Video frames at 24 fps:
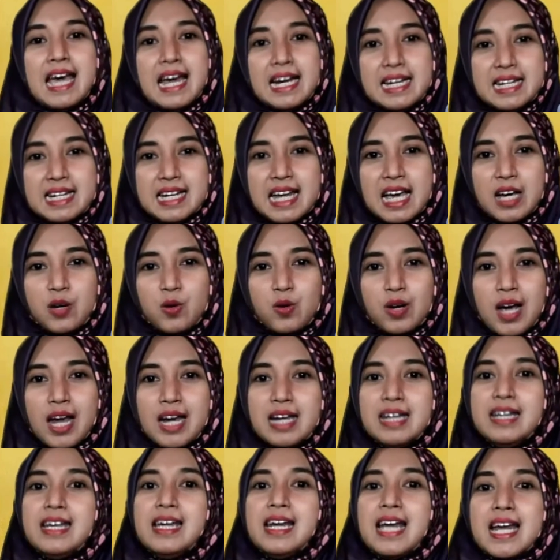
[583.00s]
yang
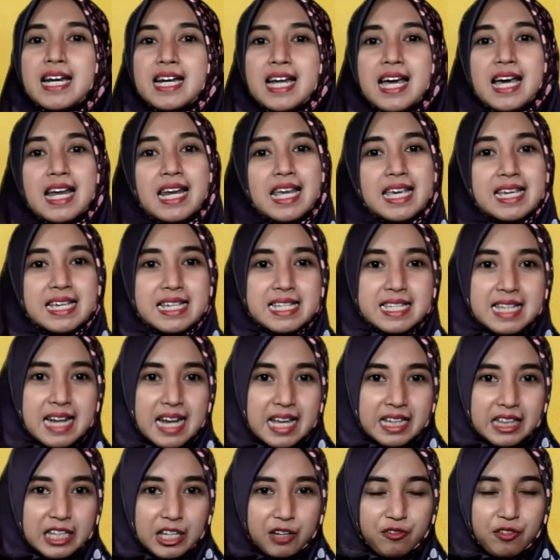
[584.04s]
dilakukan di ranah
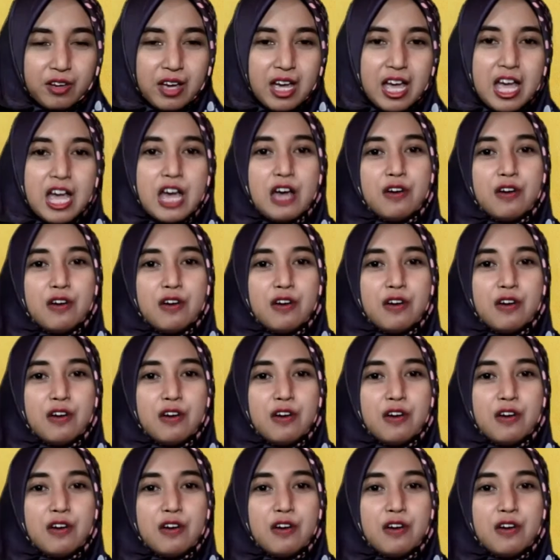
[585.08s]
legislatif.